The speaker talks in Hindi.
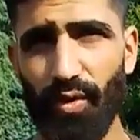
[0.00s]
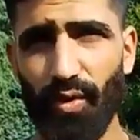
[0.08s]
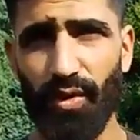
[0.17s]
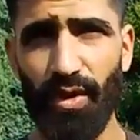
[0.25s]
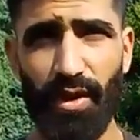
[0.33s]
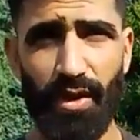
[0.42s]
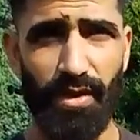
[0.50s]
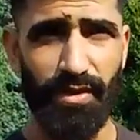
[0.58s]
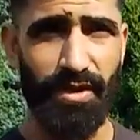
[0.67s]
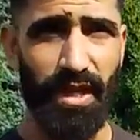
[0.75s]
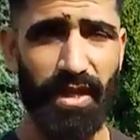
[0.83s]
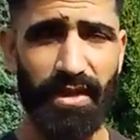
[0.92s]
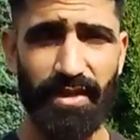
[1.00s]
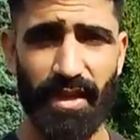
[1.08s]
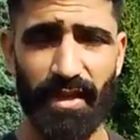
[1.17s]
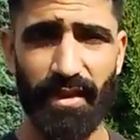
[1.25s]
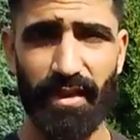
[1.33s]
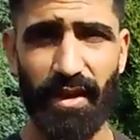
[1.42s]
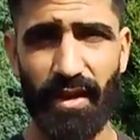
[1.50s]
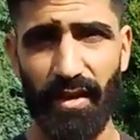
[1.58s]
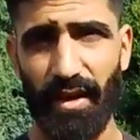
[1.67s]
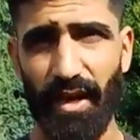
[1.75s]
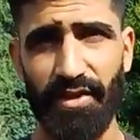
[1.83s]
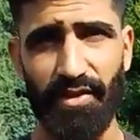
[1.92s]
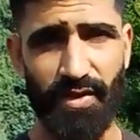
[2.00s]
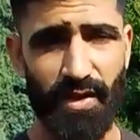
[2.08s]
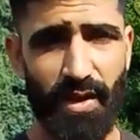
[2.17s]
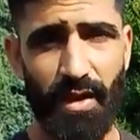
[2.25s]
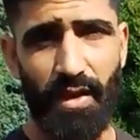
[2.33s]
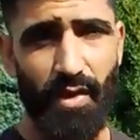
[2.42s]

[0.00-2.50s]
और चालीस सेकंड का रेस्ट